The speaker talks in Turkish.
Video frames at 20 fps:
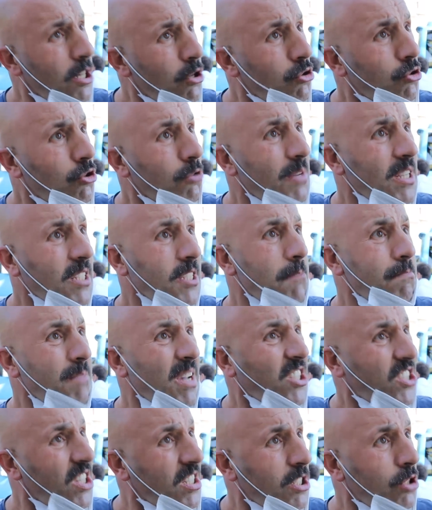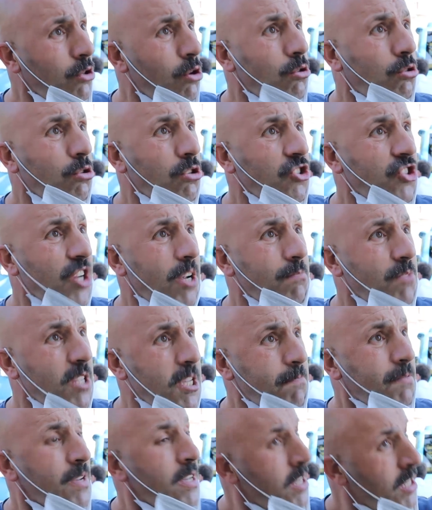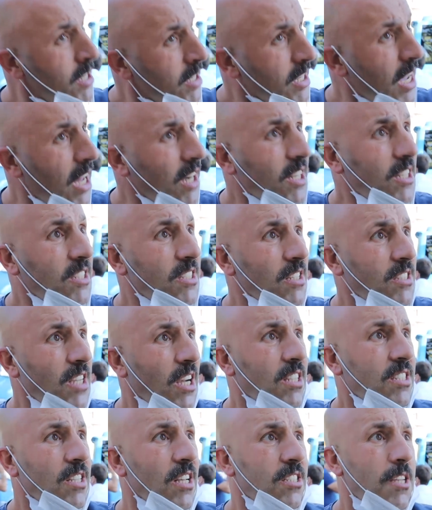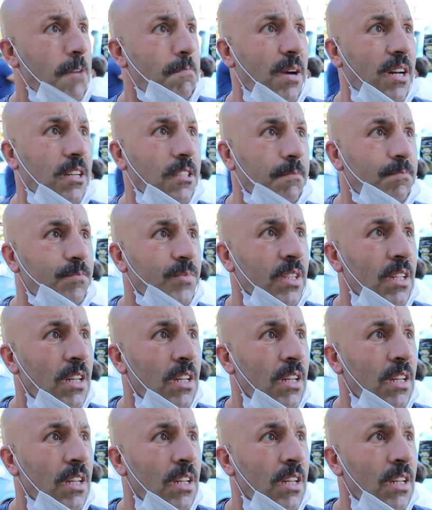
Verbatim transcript: Sen öldürmezsen ben kesin öldüreceğim deyip yani kısasa kısas yapardım.